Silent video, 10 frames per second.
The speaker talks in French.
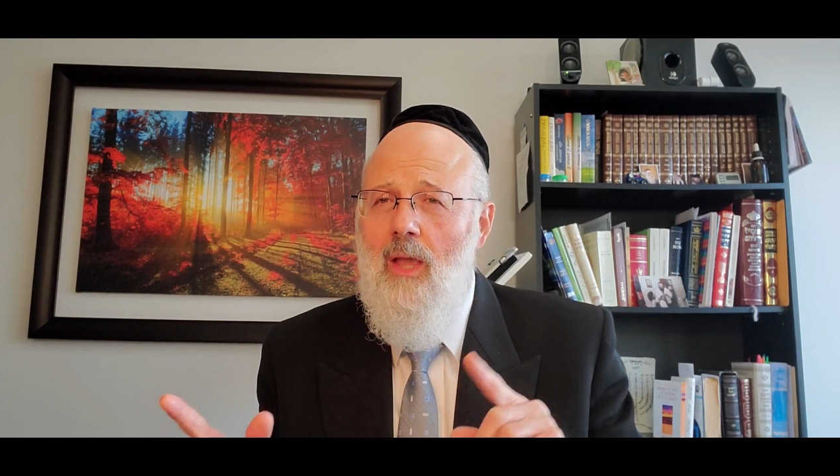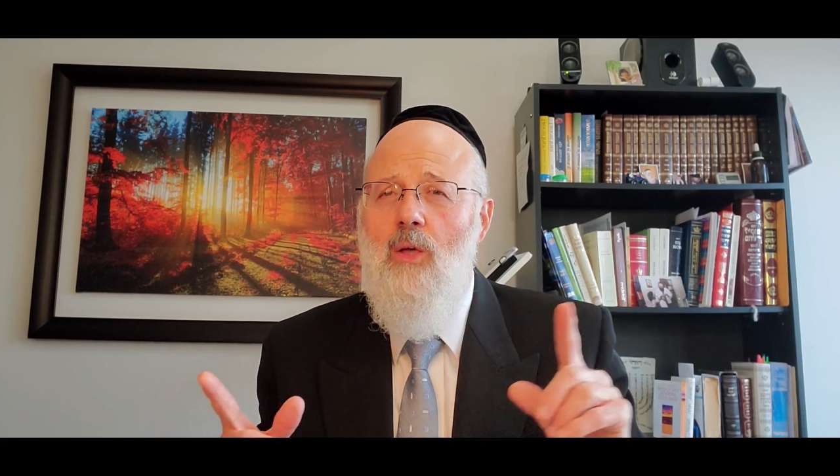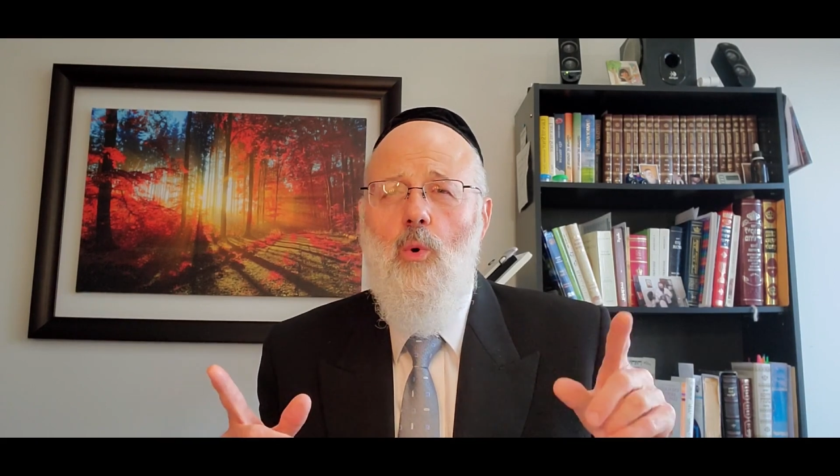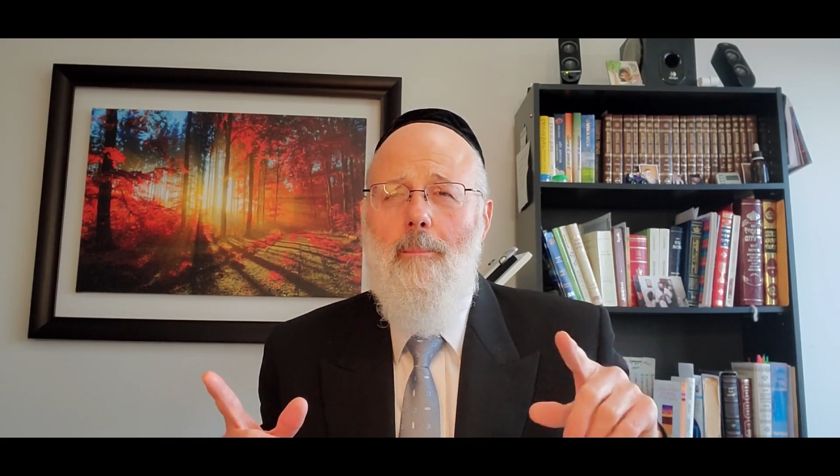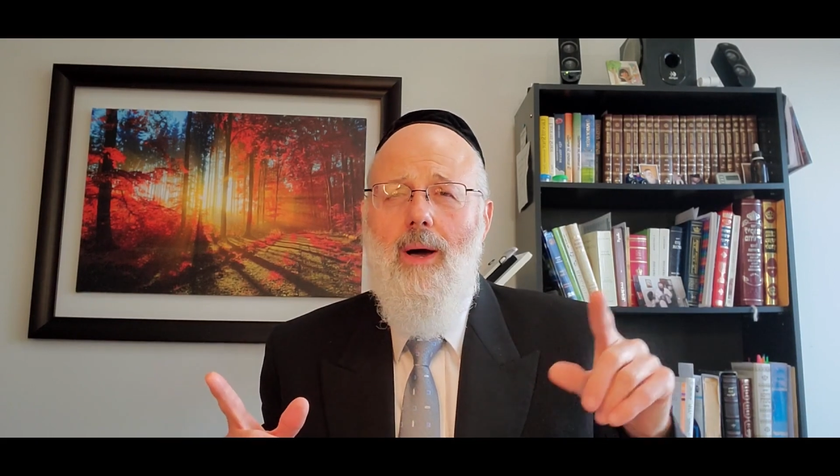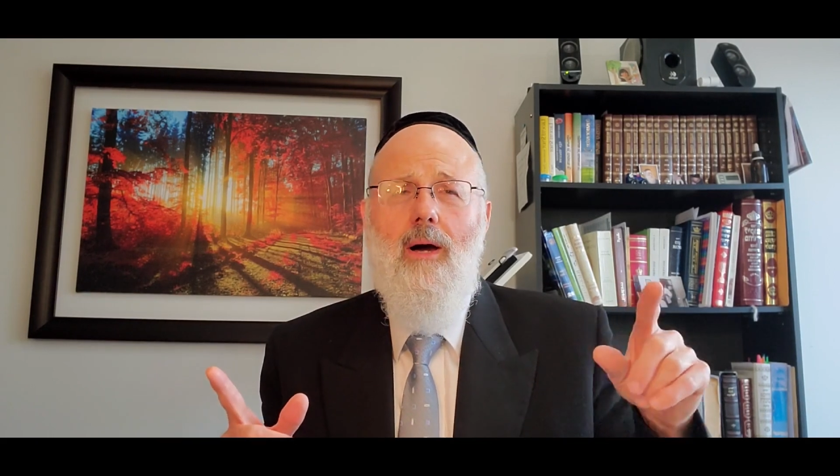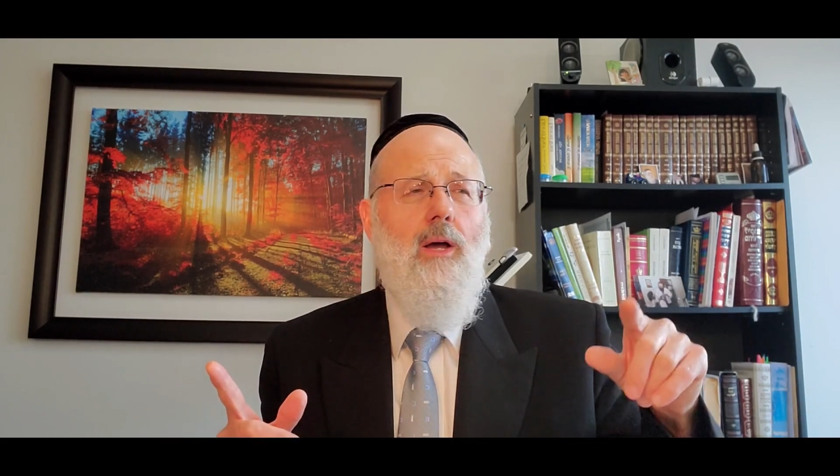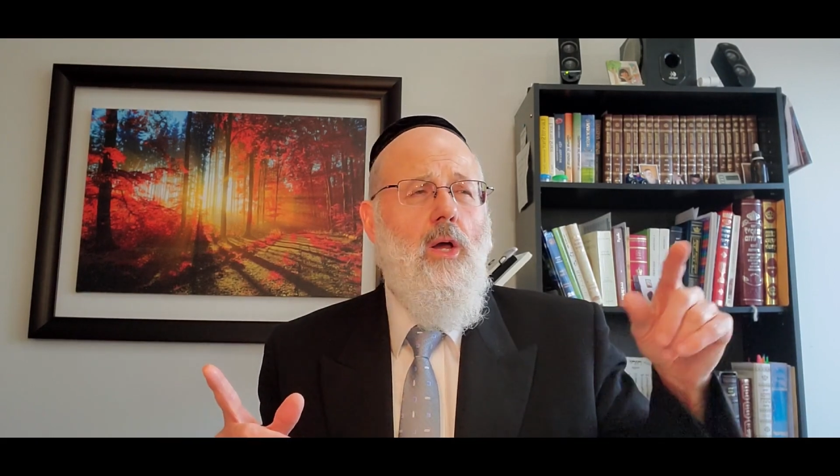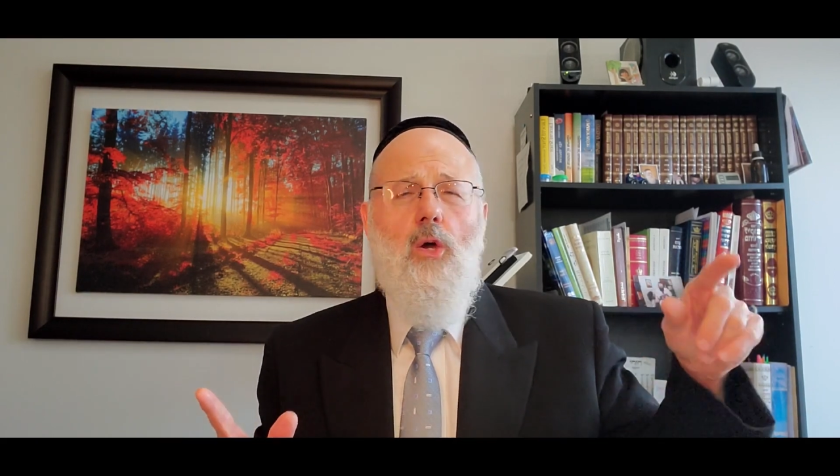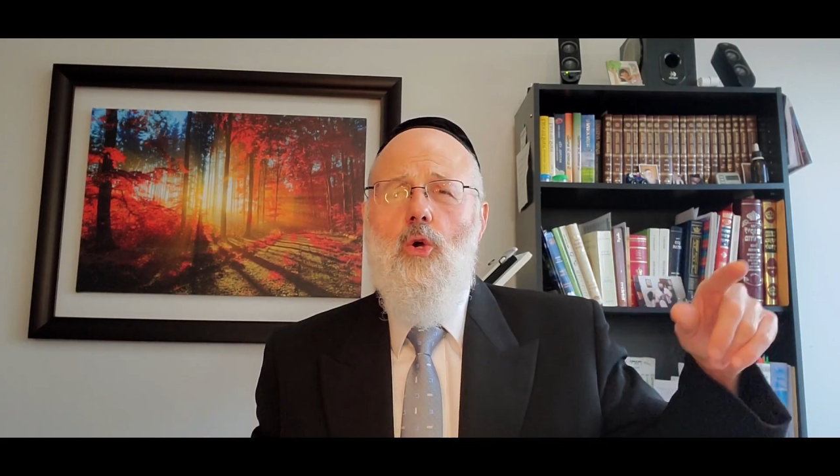Et non pas
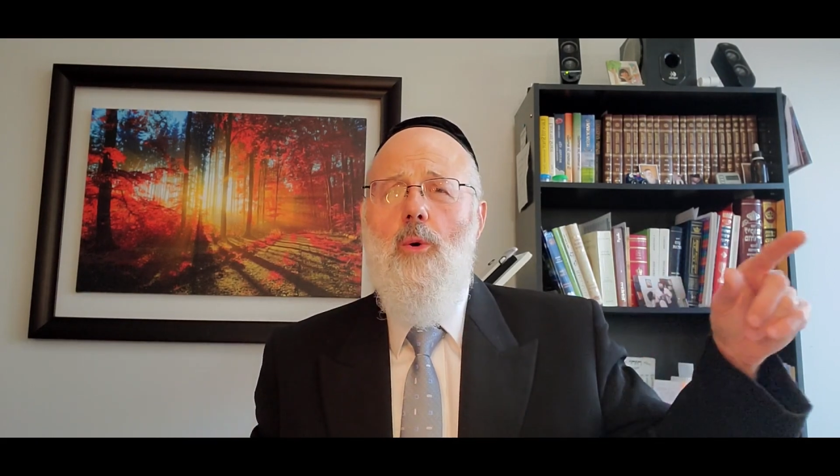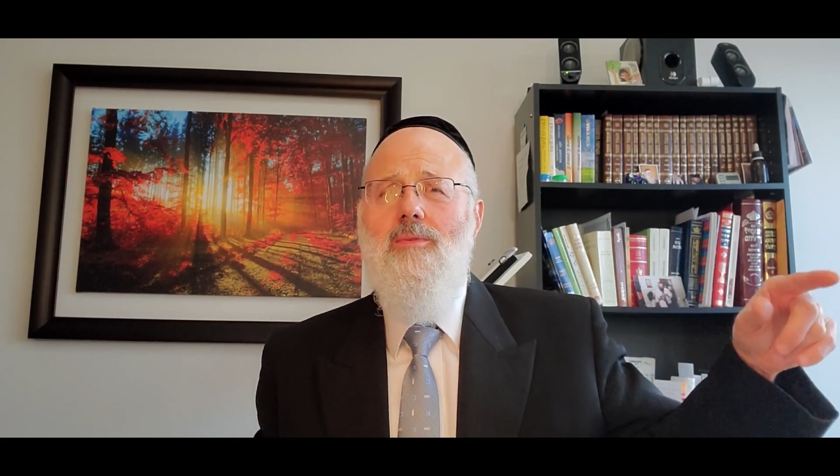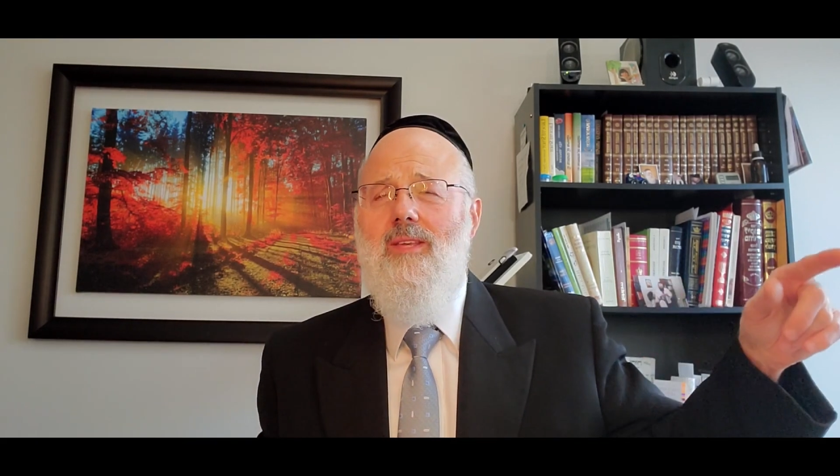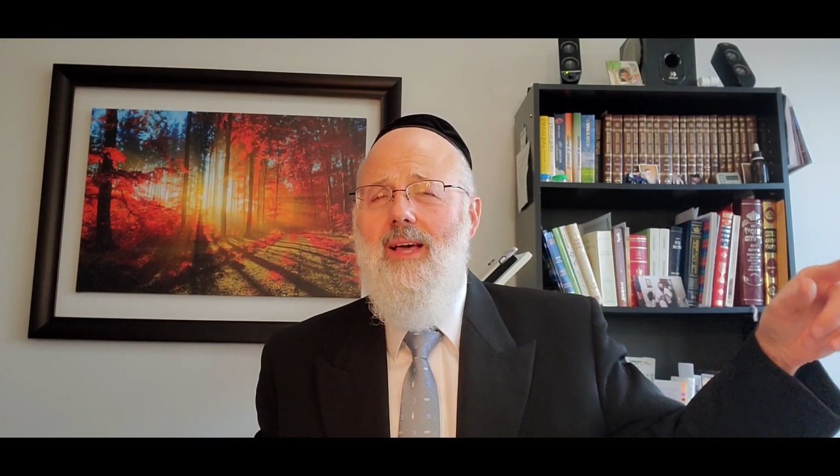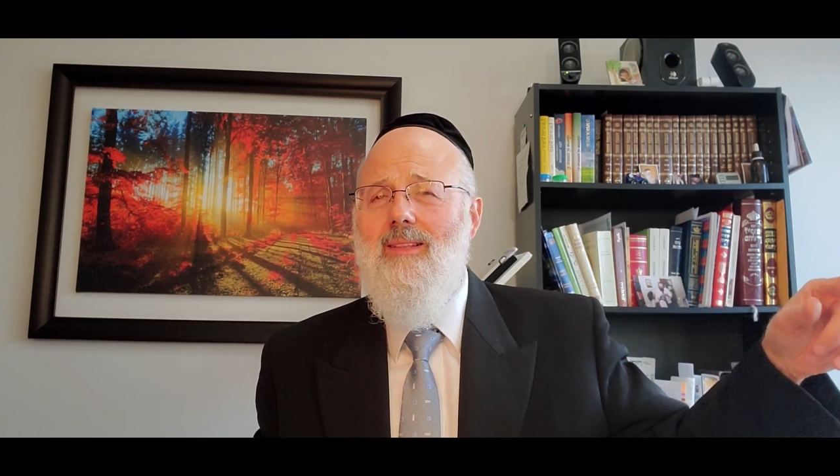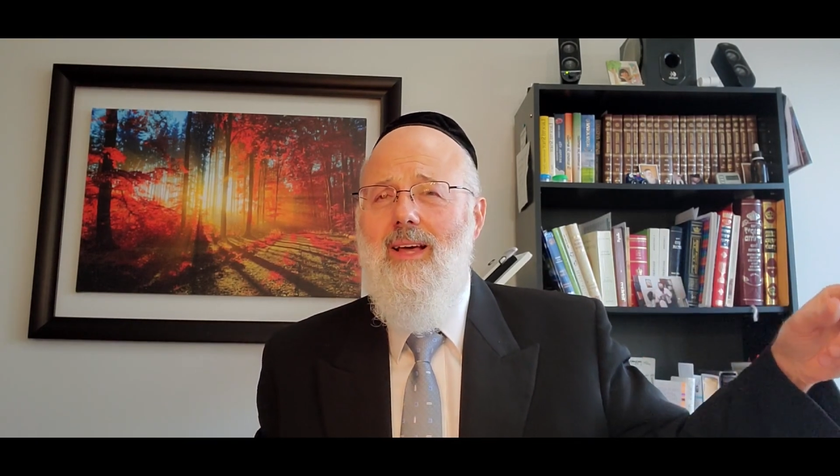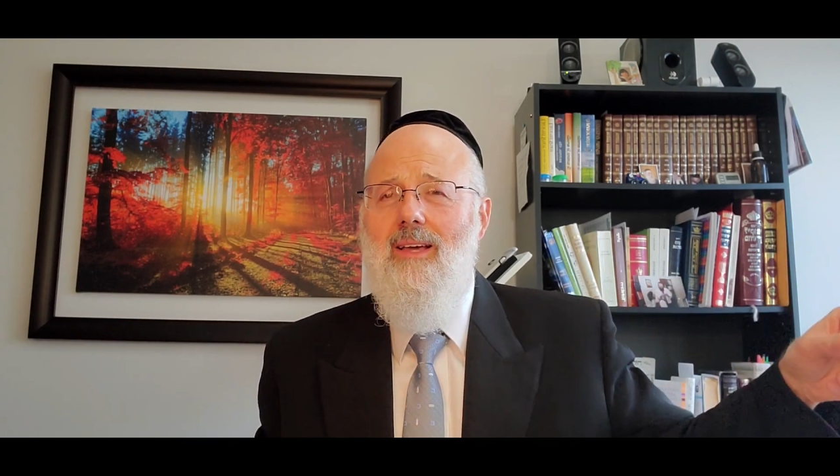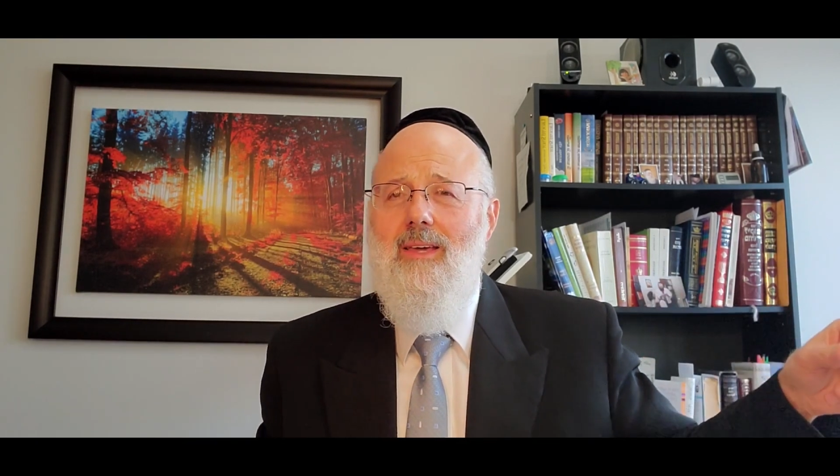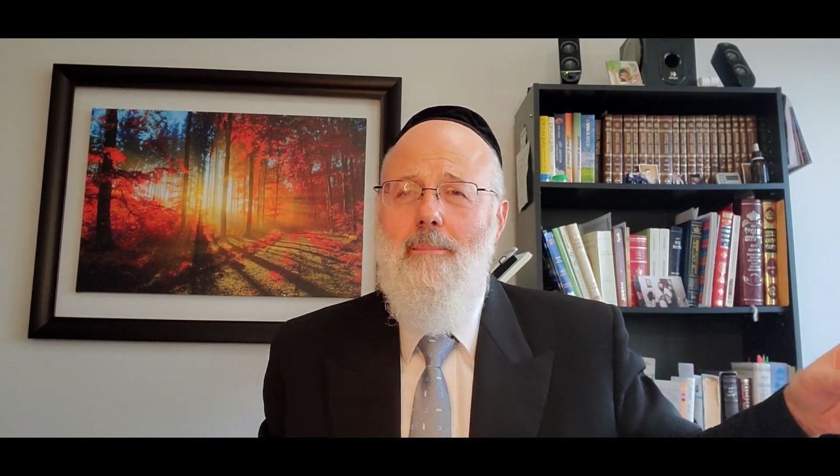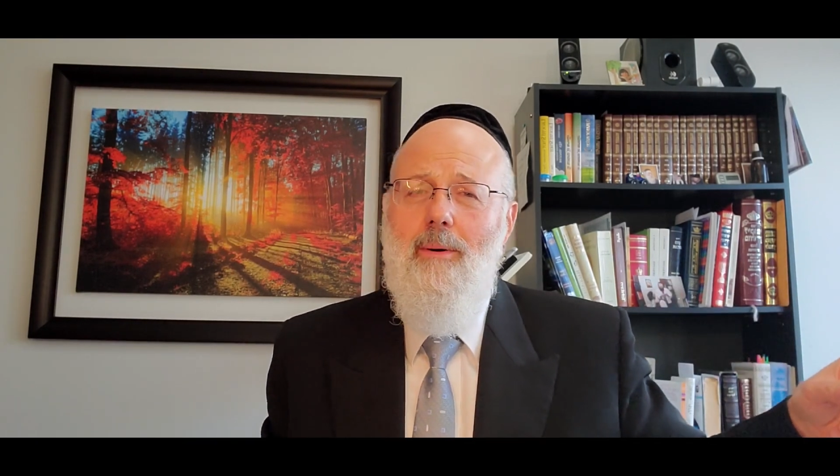comme
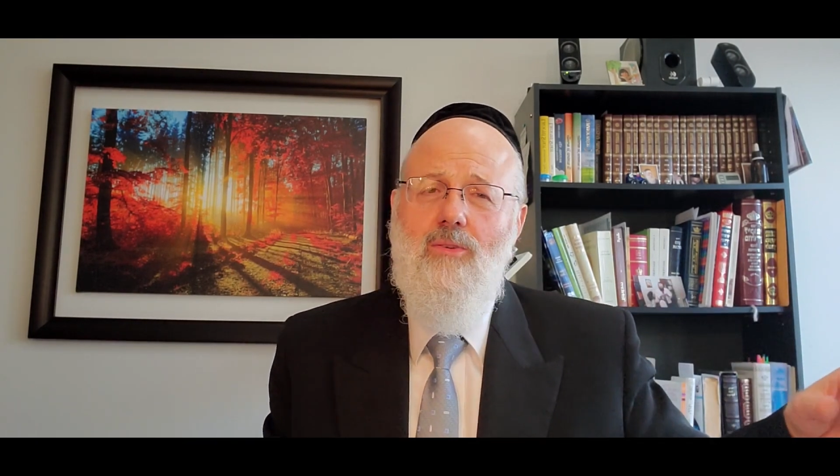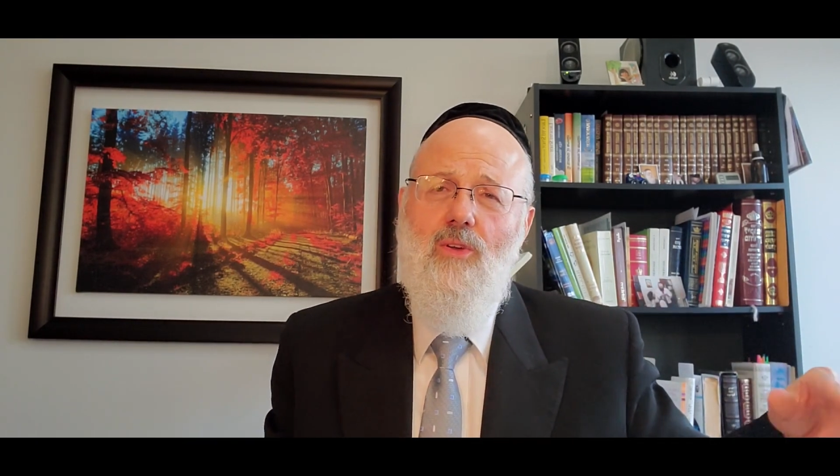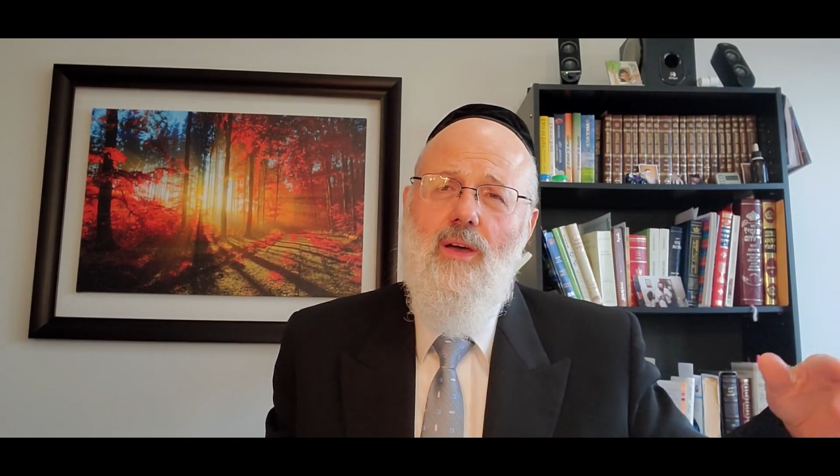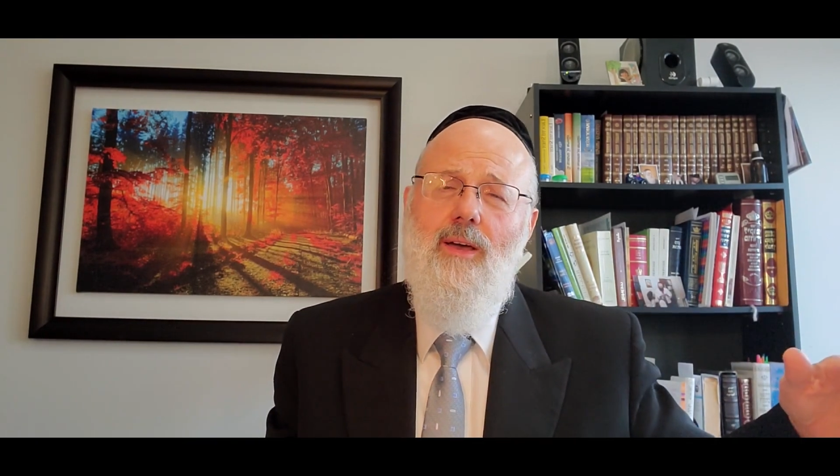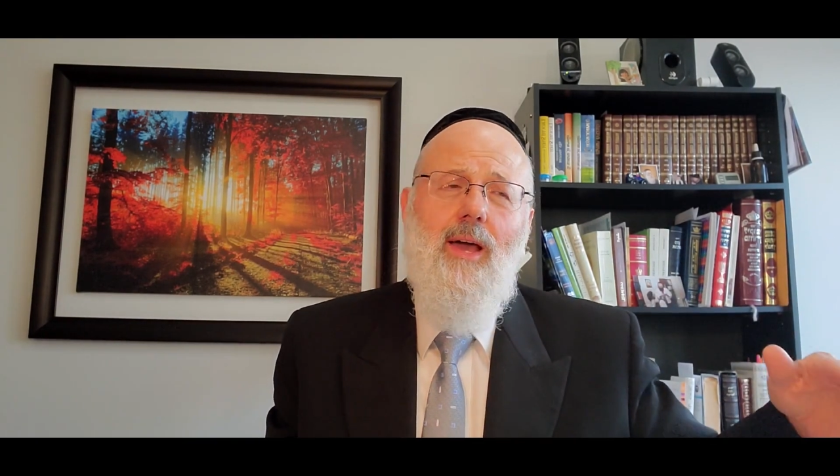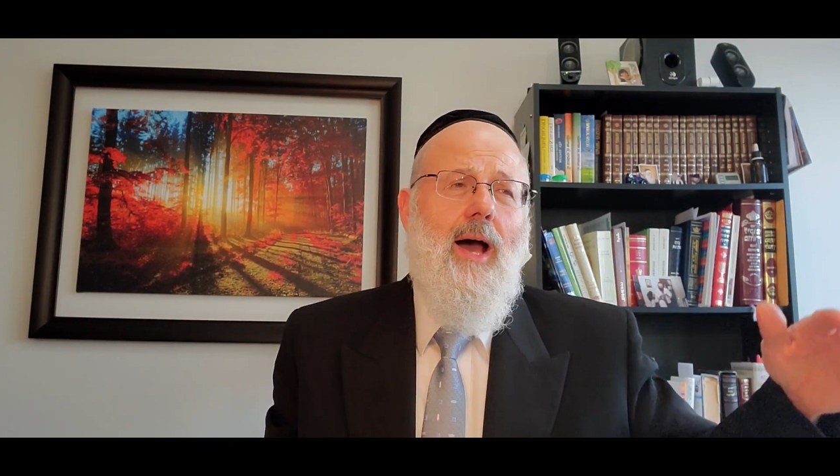certains qui pensent que